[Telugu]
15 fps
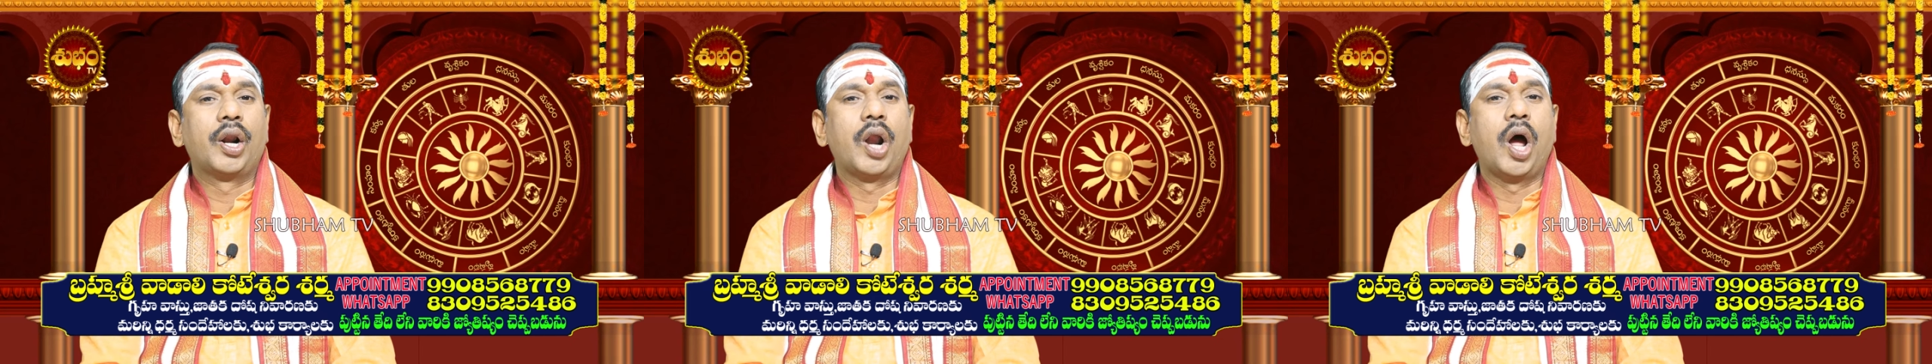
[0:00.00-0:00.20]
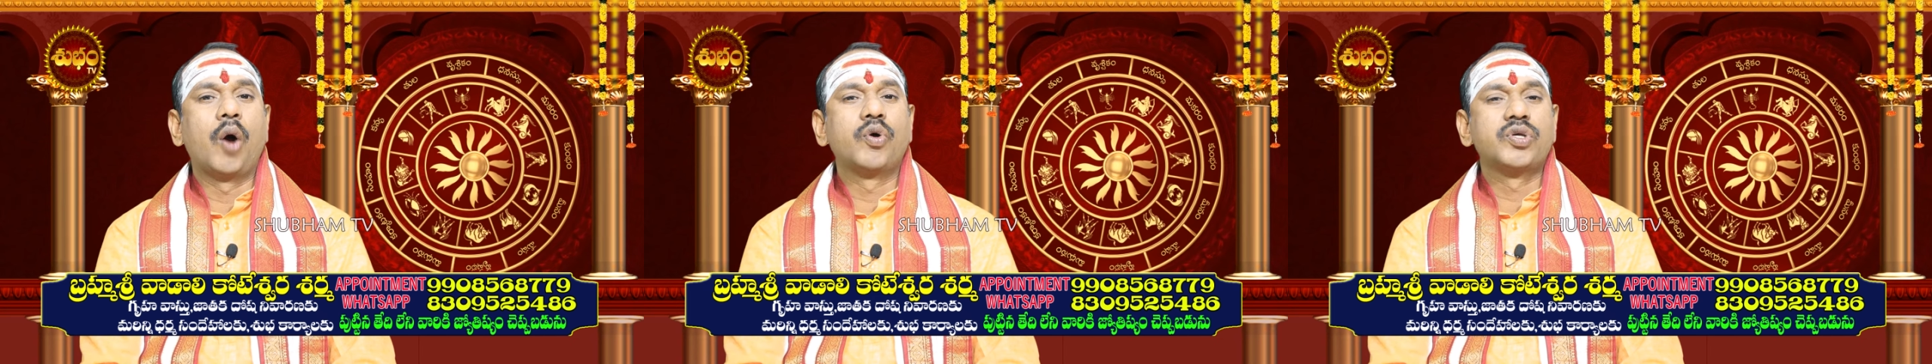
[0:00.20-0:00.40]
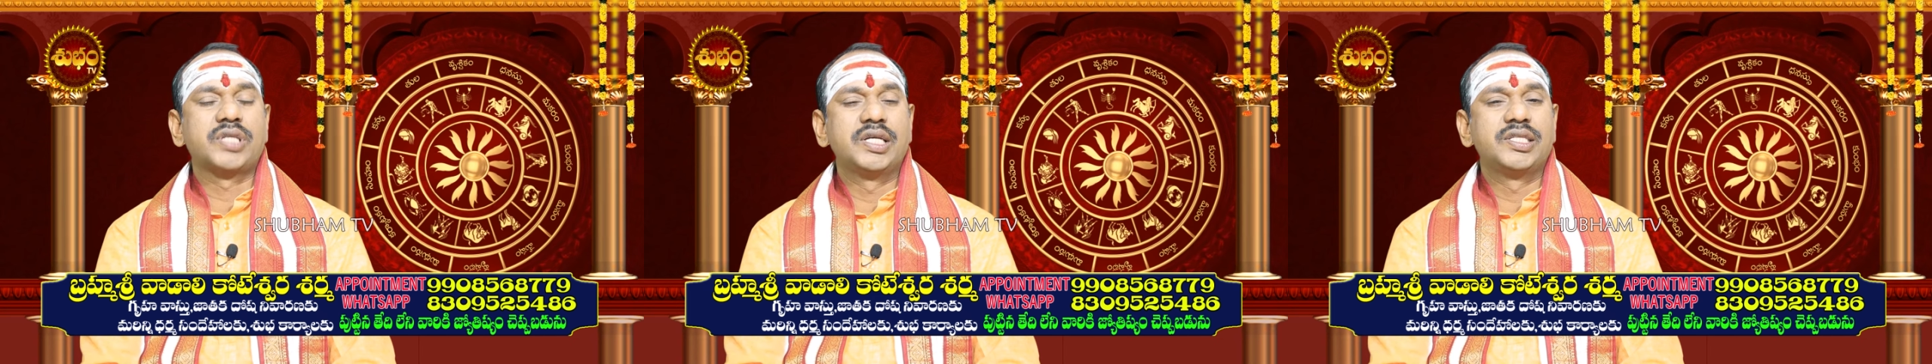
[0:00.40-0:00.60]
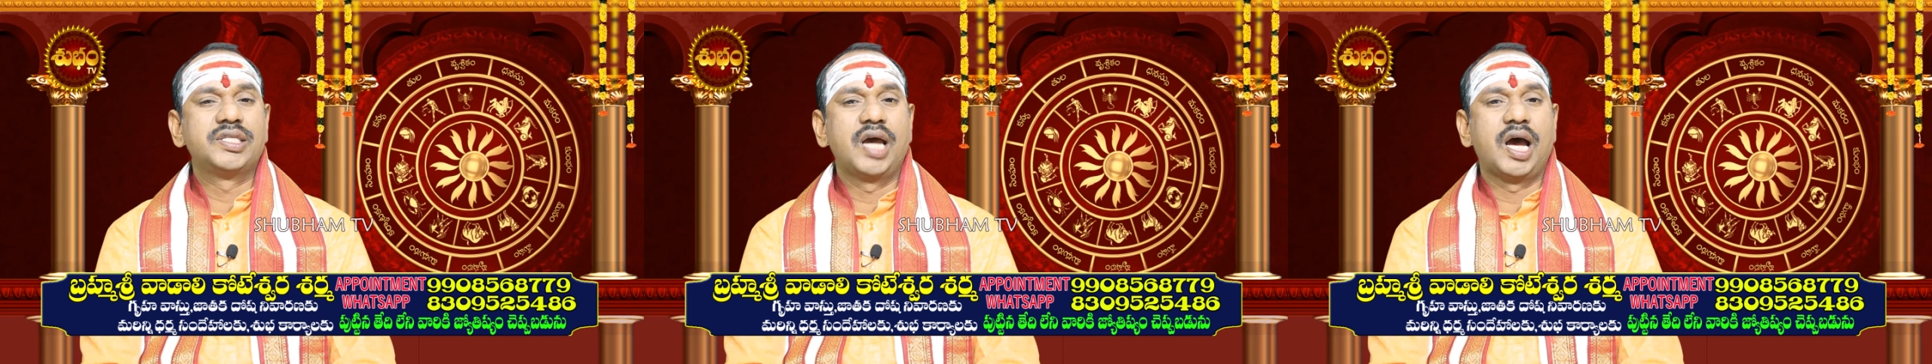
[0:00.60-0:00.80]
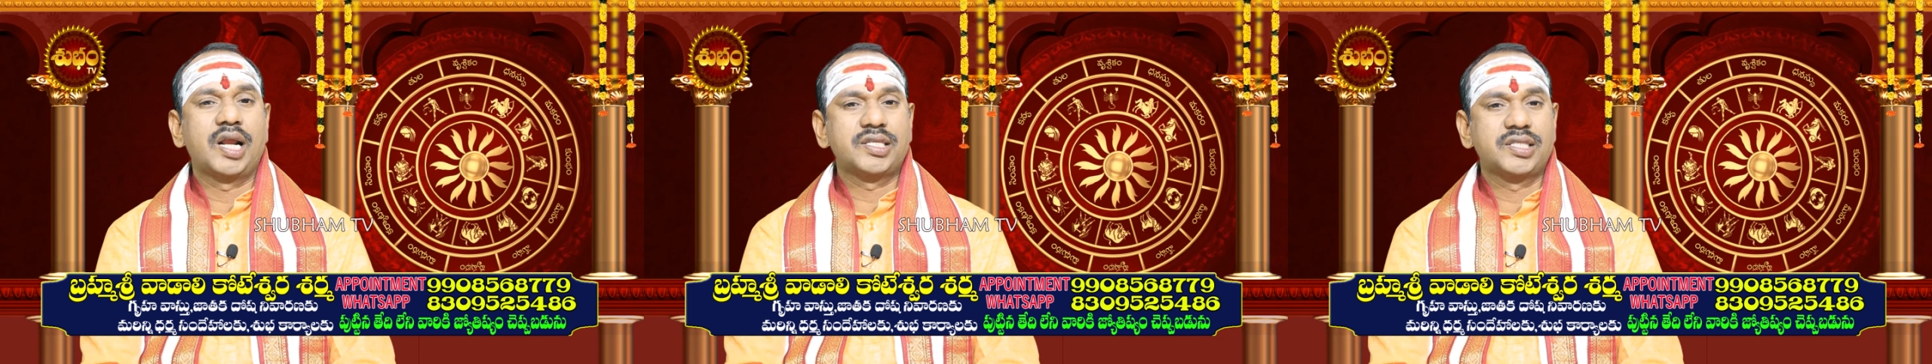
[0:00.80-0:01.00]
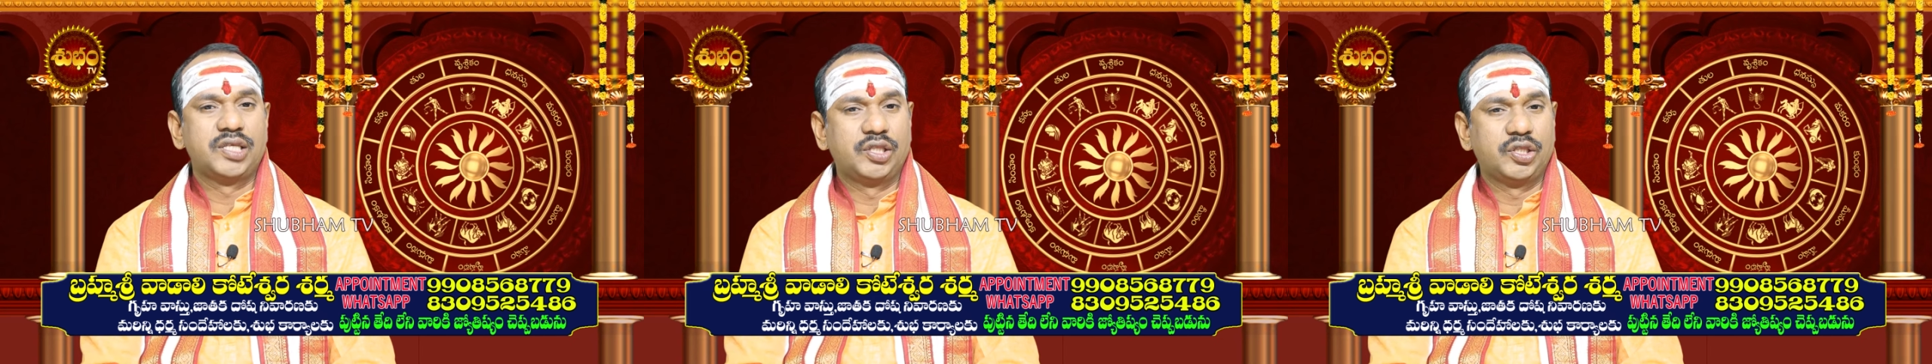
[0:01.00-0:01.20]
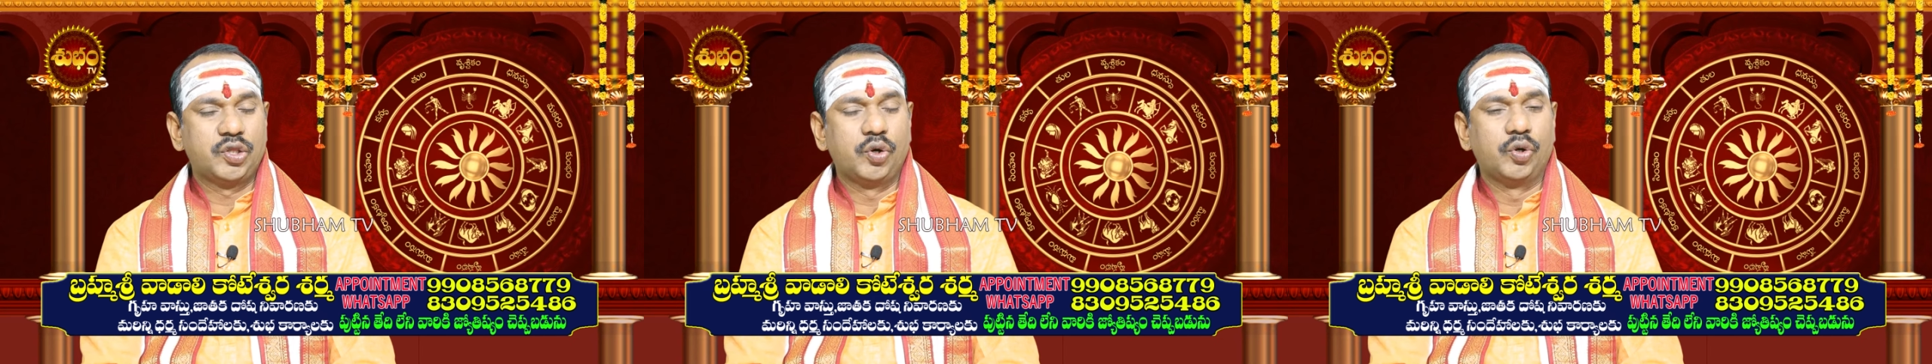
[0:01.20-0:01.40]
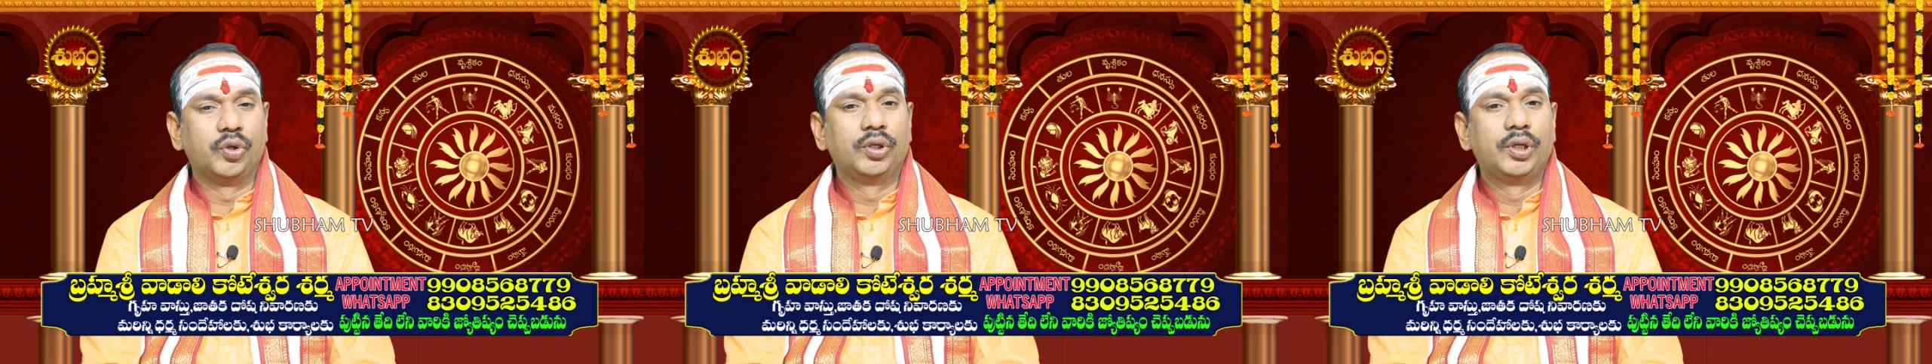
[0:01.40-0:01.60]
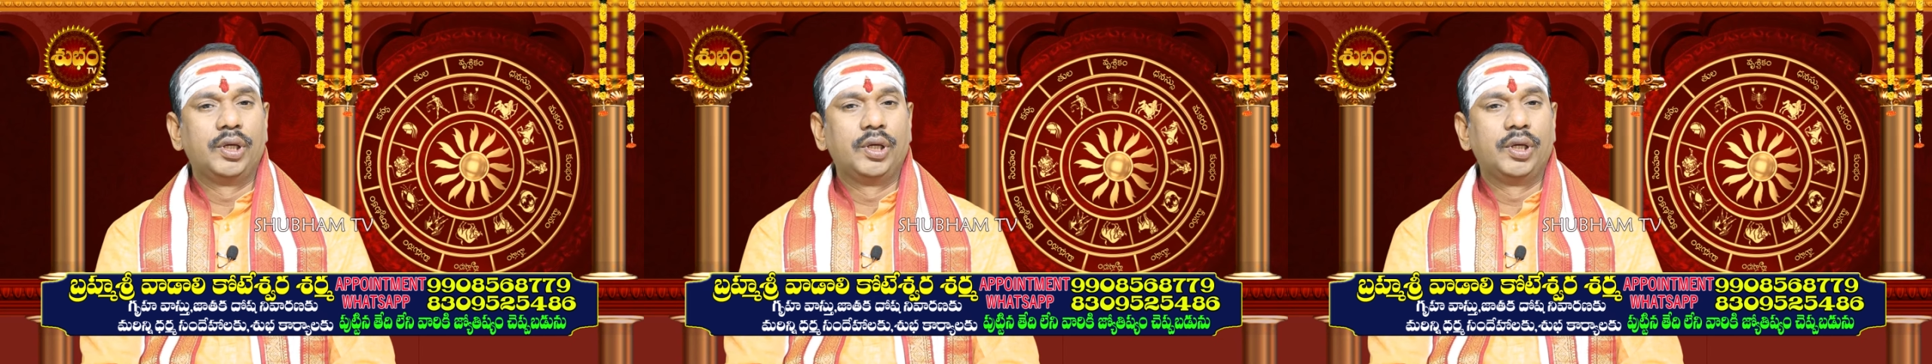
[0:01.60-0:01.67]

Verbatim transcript: రాహు సంచార స్థితితో